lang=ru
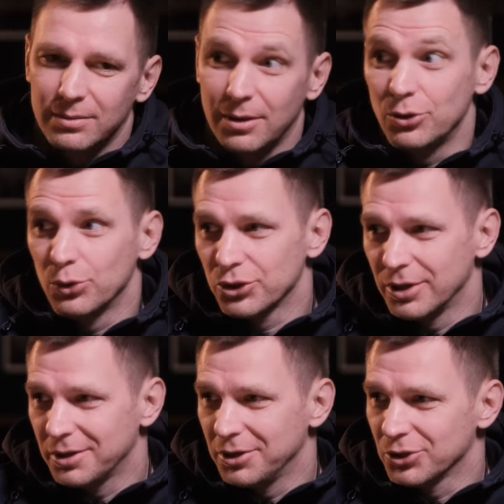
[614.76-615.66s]

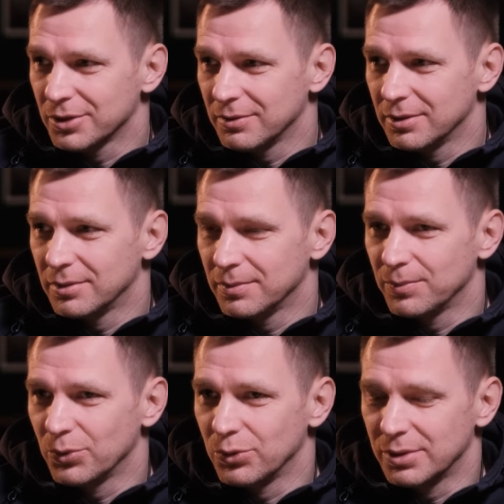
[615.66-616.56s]
надежное качество,
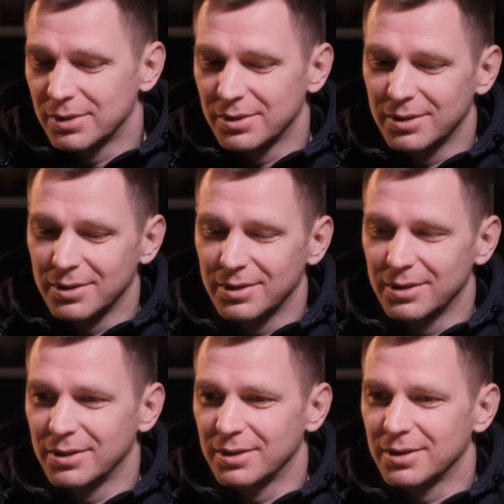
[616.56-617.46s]
то есть
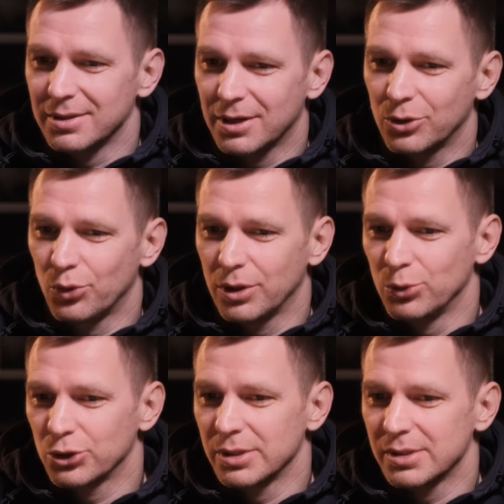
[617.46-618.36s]
за которое
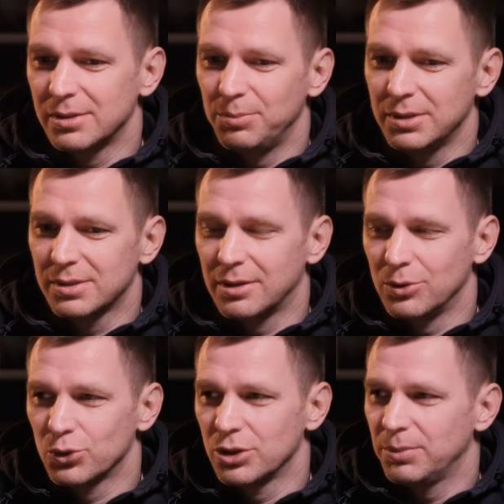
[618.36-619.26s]
можно зацепиться
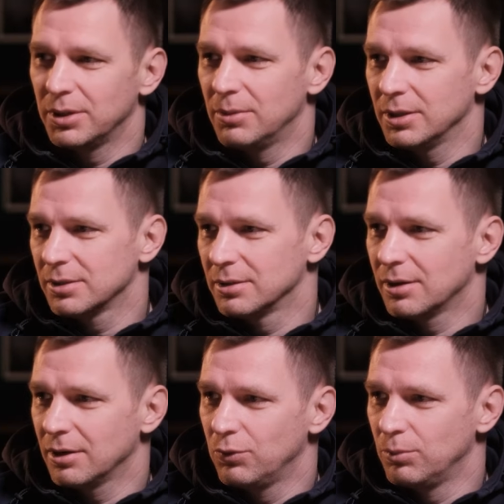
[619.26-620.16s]
и уже понимать,
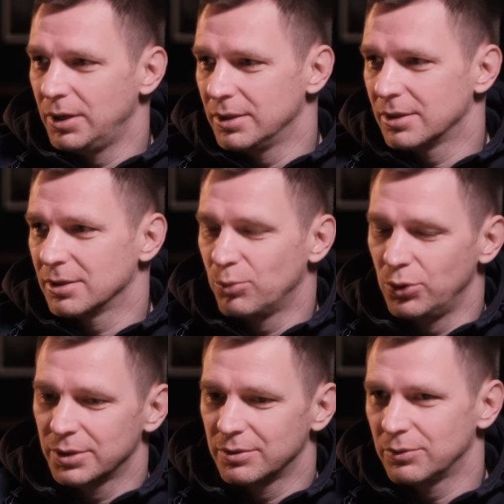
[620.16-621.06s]
как футболиста
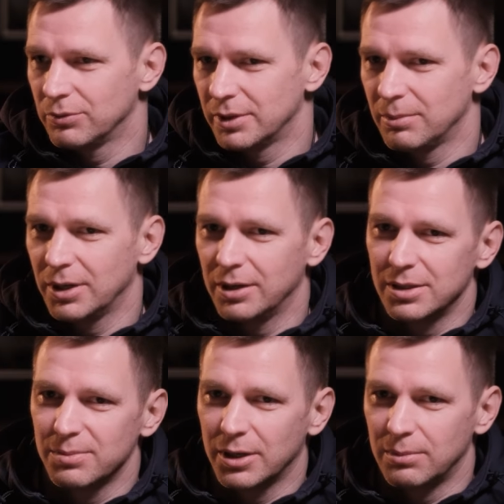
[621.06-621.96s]
использовать вот в этом
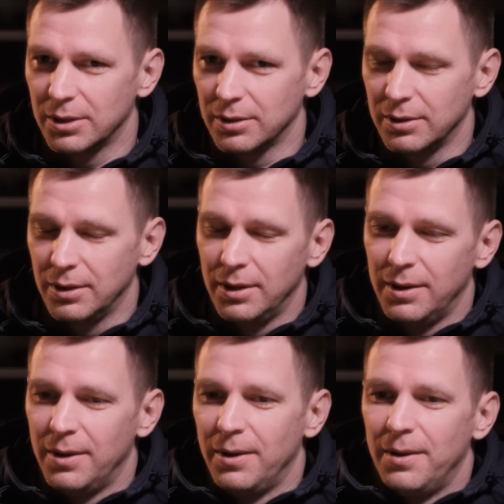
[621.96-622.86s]
механизме команды.
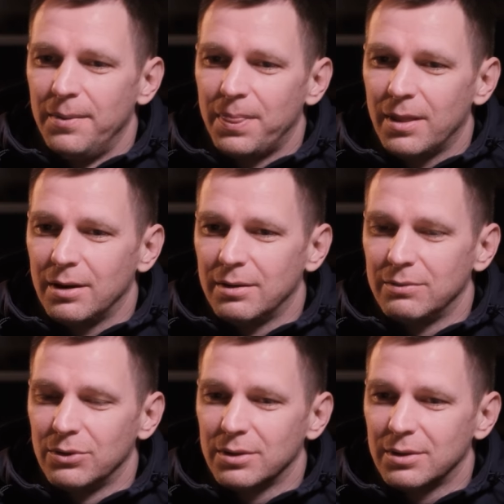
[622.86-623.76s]

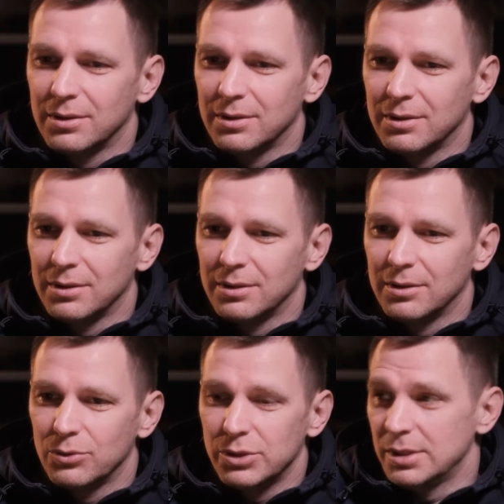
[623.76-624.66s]
Вот.
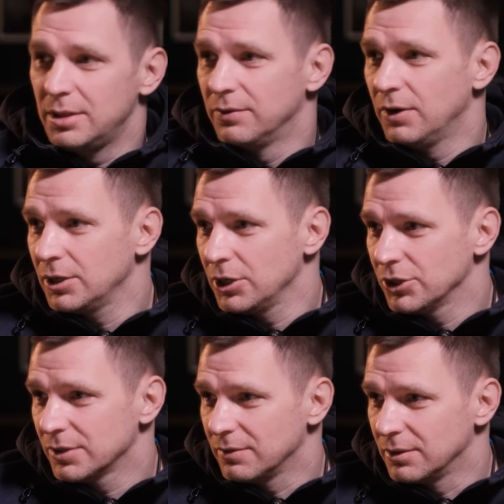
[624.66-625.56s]
То есть если два
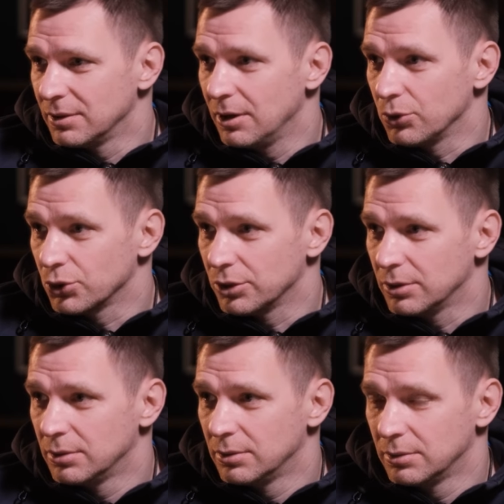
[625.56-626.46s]
качества хороших,
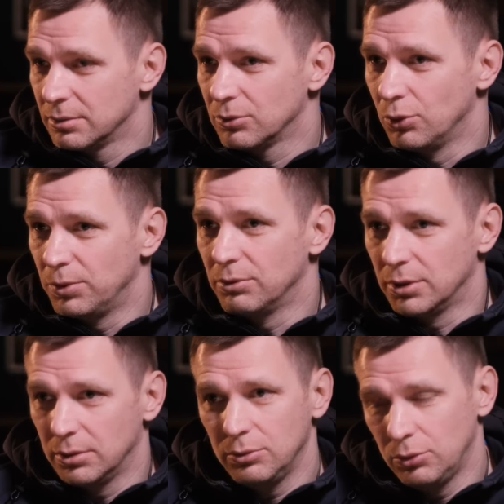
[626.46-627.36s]

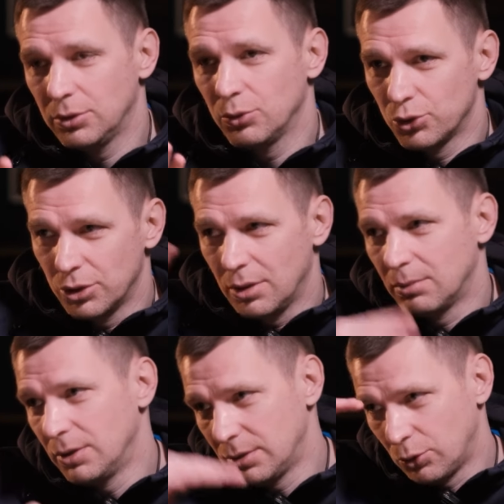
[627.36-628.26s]
топовых, ну это уже
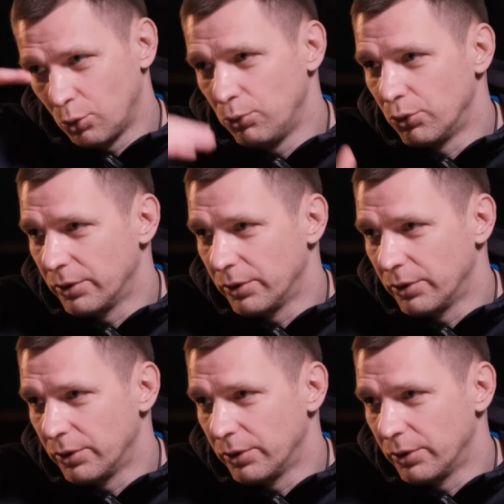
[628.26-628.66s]
как бы это топ